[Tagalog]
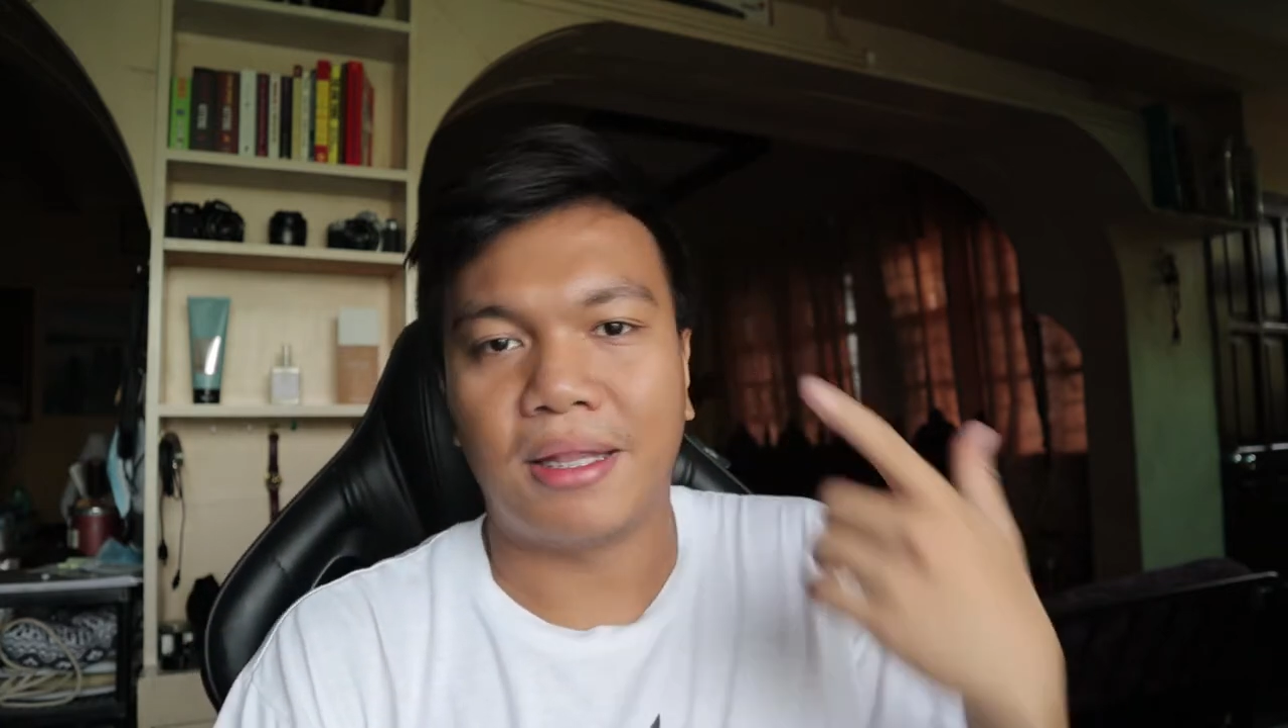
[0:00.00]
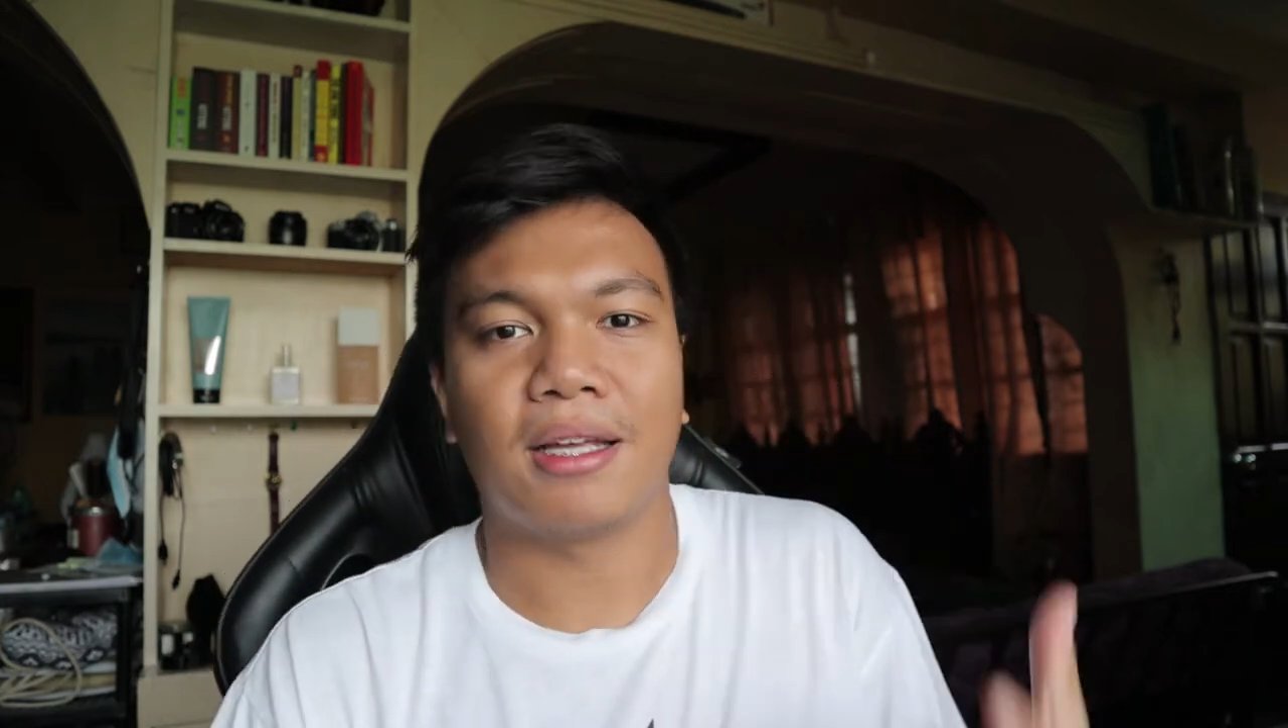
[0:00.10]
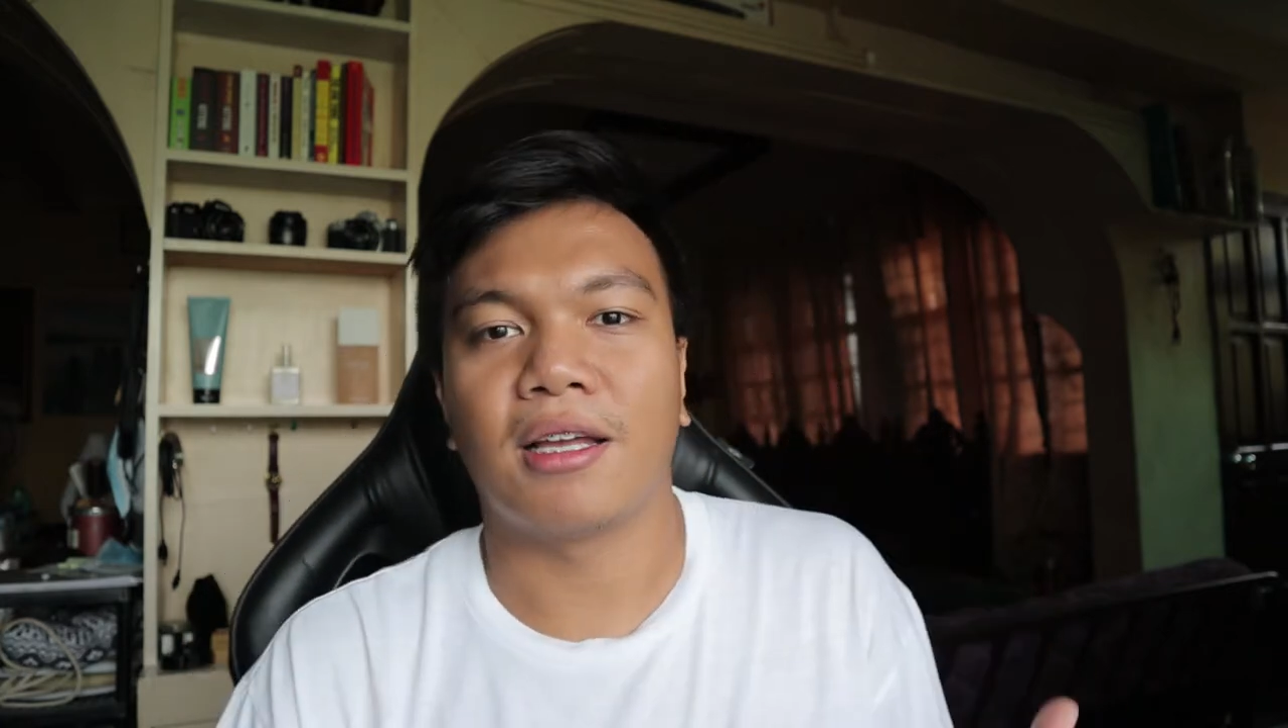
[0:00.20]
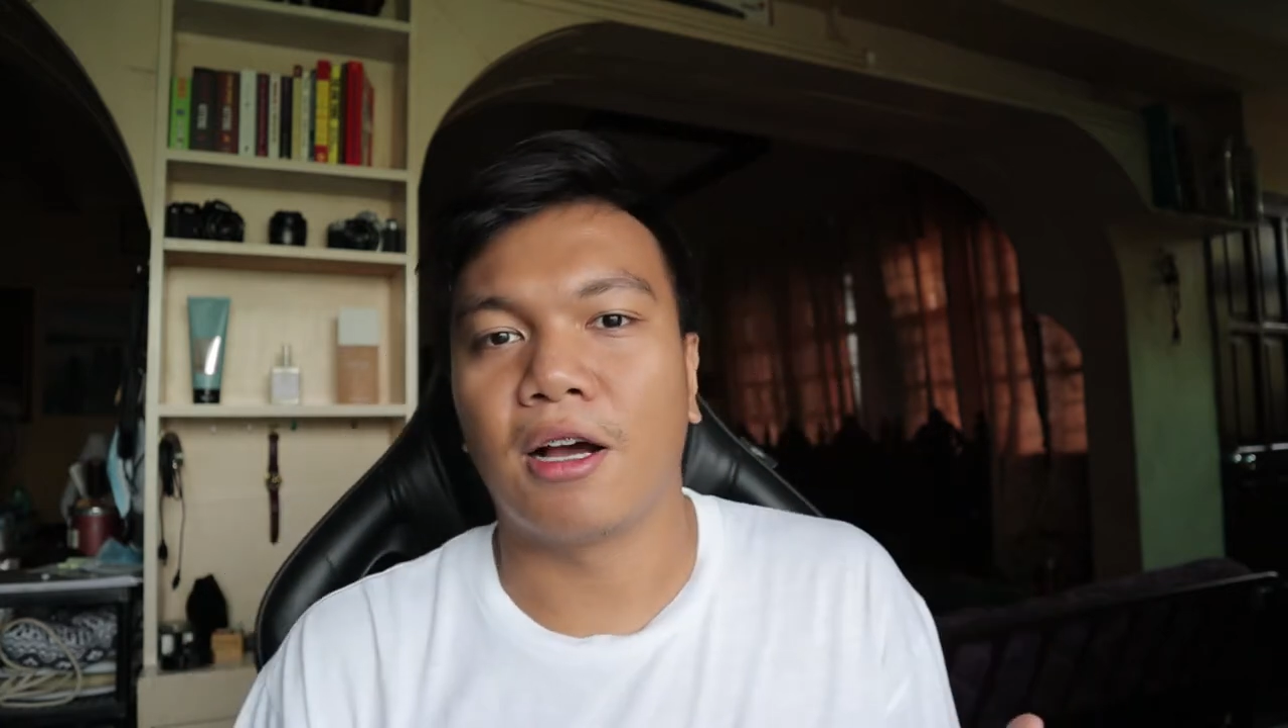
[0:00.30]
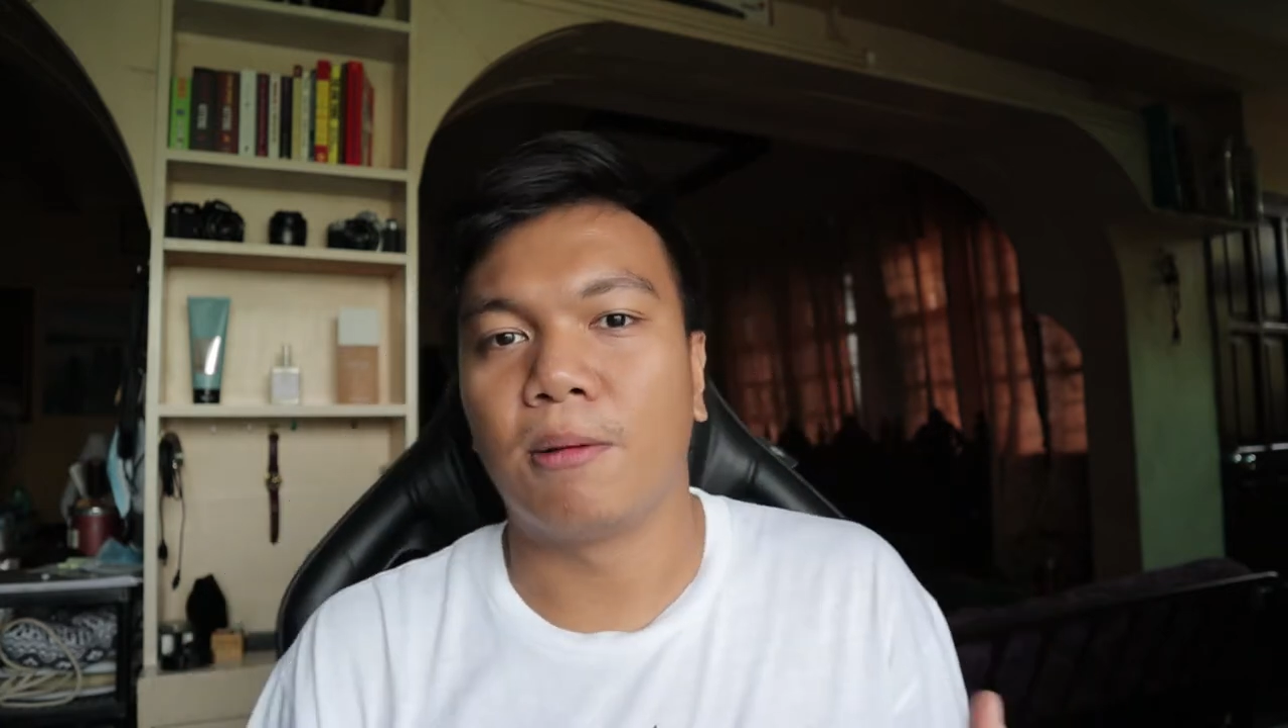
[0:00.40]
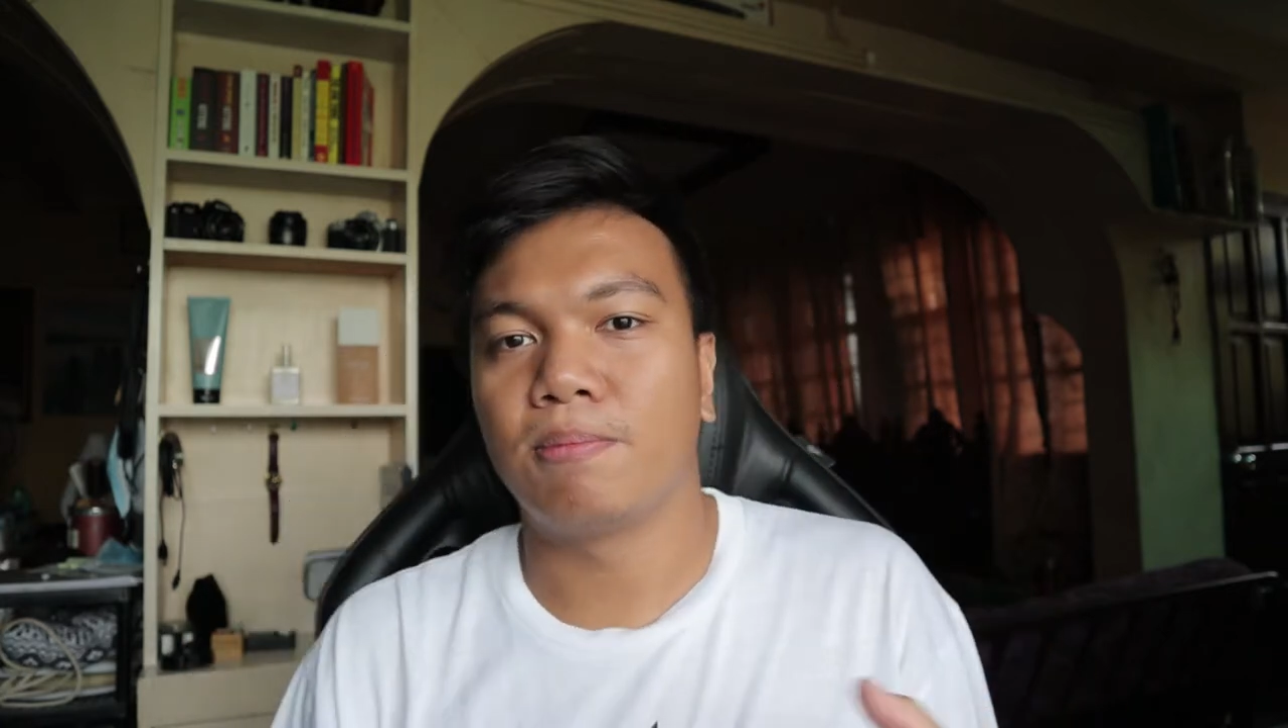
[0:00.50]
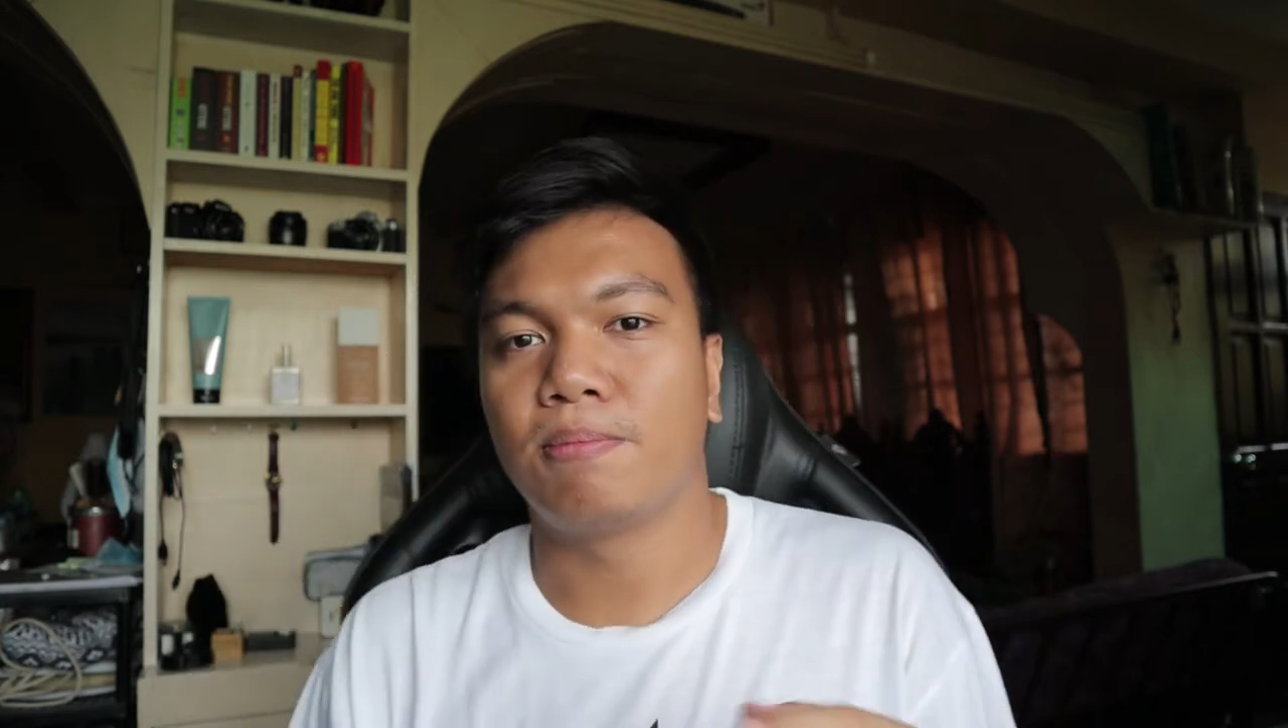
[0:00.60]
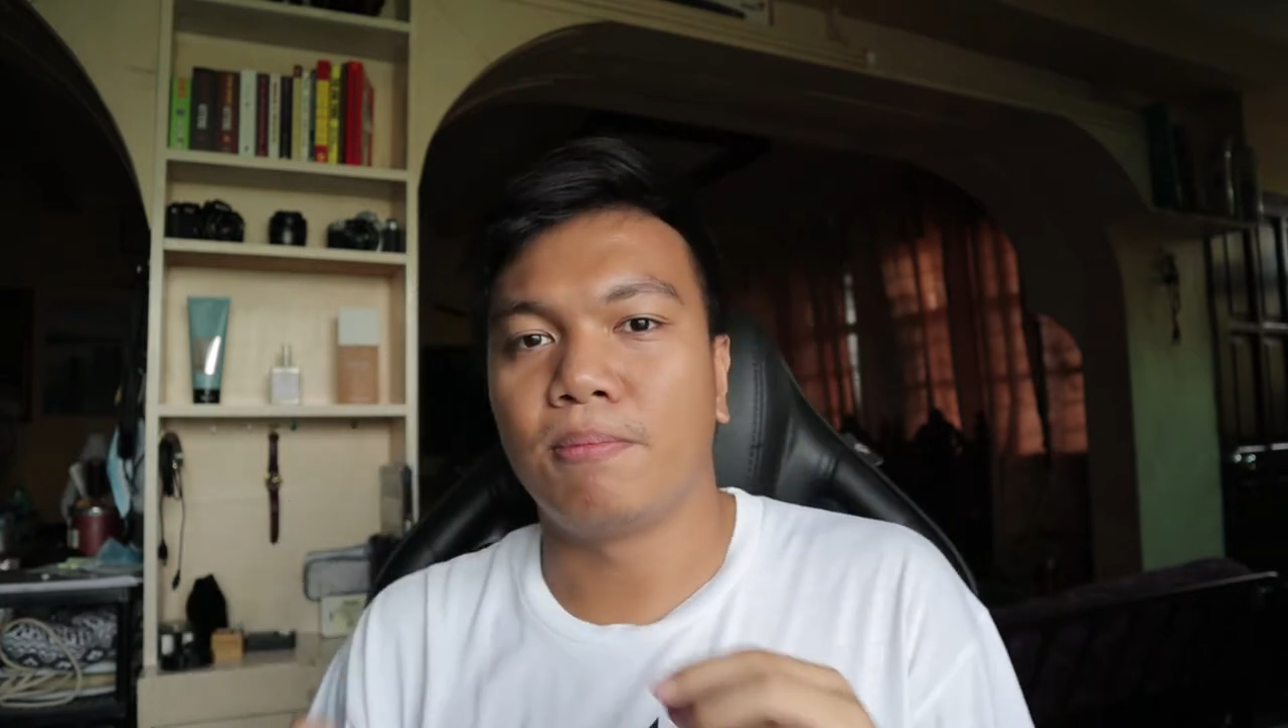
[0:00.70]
thinking of